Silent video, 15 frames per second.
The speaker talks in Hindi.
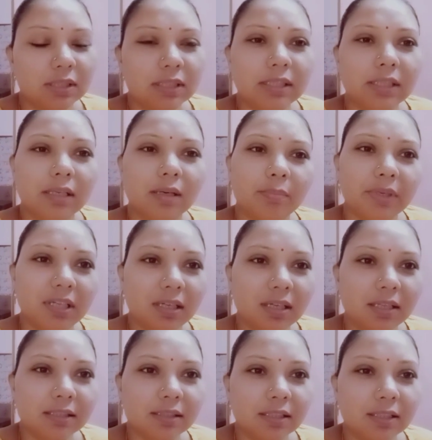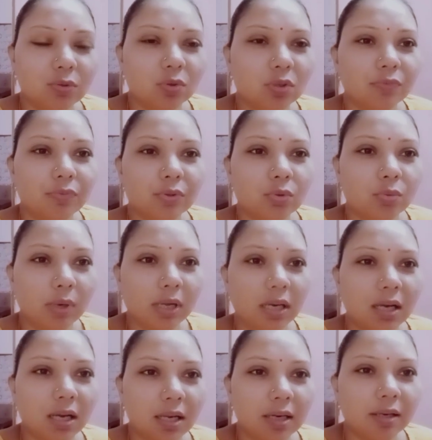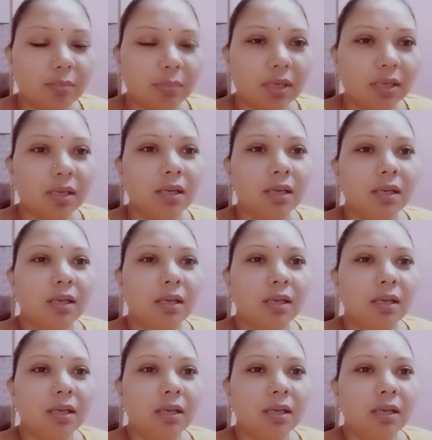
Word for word: ठीक है अभी कर लेते हैं क्योंकि फिर दोबारा आने में